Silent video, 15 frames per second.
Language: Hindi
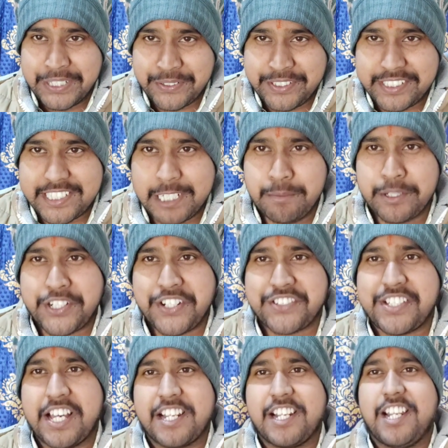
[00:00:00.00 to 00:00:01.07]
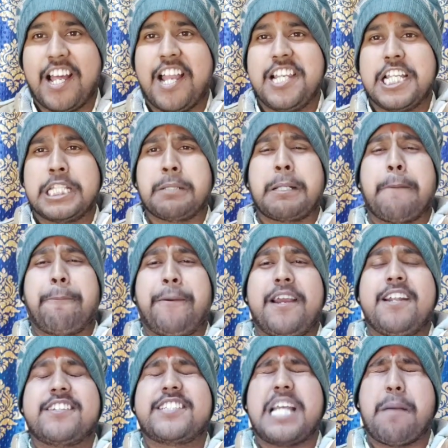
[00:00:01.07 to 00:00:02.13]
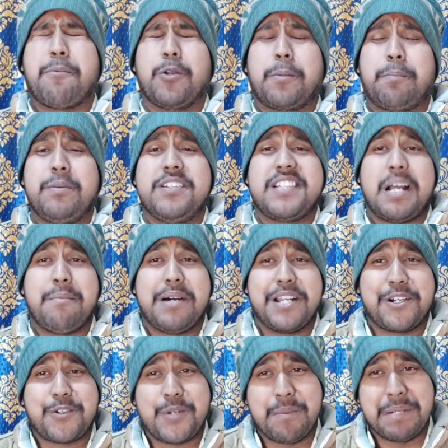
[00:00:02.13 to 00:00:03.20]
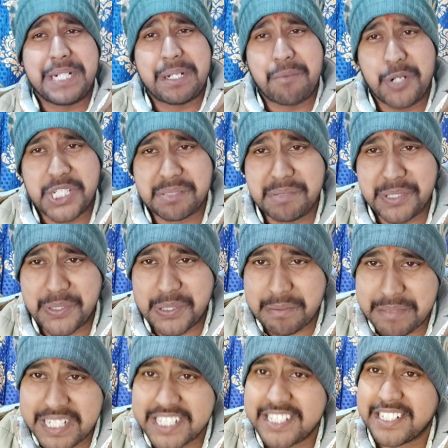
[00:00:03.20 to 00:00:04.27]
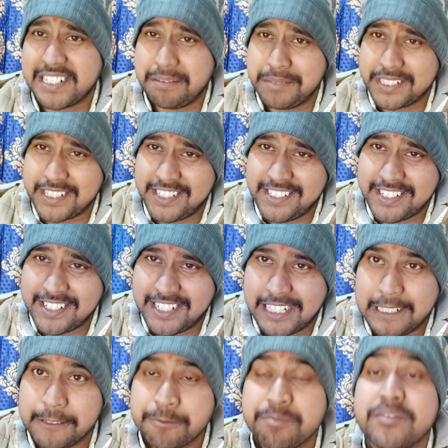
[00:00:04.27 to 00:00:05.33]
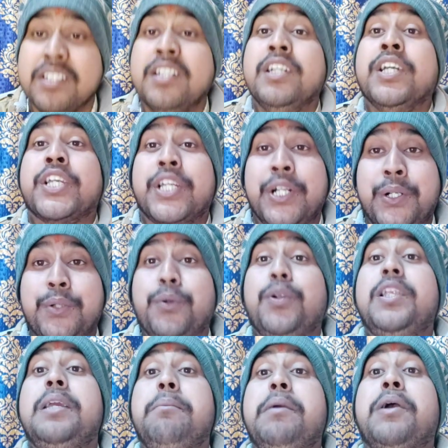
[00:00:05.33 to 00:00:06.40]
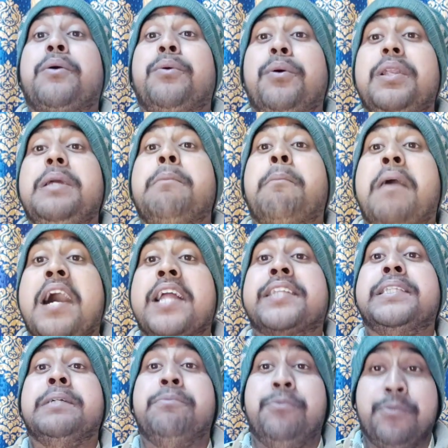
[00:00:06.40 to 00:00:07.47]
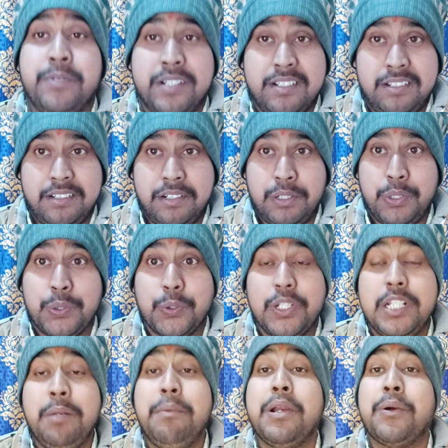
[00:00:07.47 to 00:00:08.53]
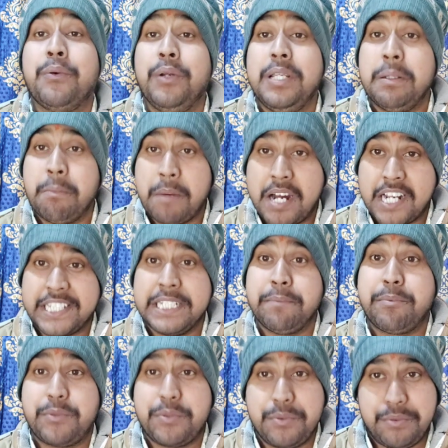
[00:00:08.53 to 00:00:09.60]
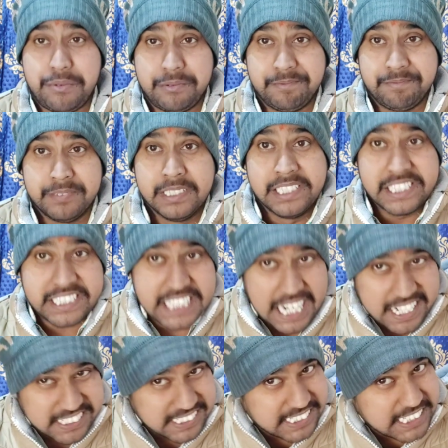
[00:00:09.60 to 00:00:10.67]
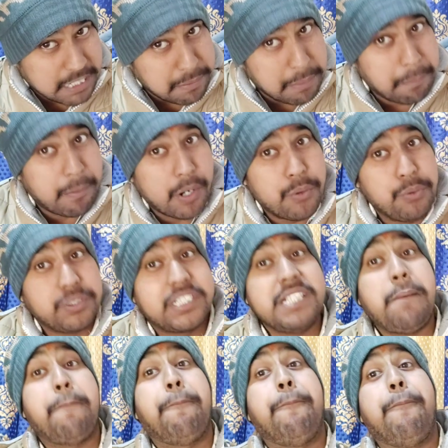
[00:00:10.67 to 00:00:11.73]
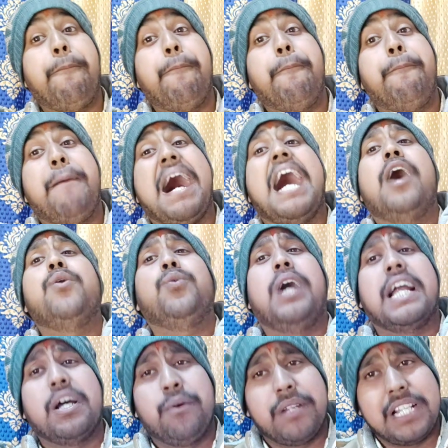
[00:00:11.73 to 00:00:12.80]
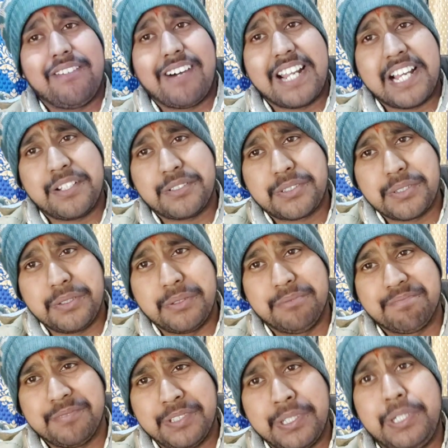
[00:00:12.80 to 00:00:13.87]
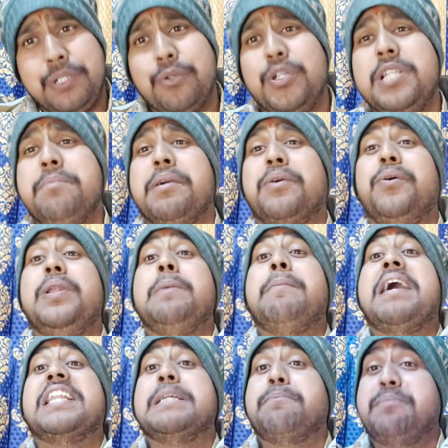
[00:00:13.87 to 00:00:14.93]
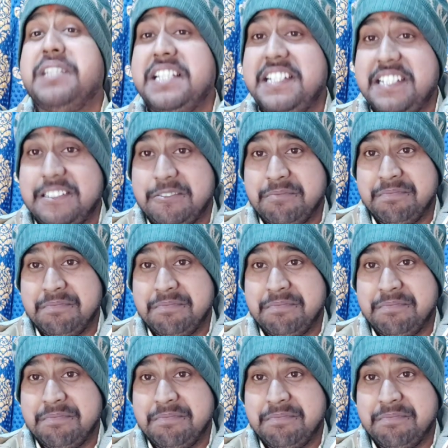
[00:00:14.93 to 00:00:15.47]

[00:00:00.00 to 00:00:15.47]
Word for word: तो जितने भी खेसारी लाल यादव के फैंस आप लोग प्लीज हमारे कमेंट बॉक्स में कमेंट करके बताइएगा कि डोली में गोली मार देव वन डोली में गोली मार देव टू क्या इससे भी बहुत ही फाड़ू गाना होने वाला है दोस्तों डोली में गोली मार देव थ्री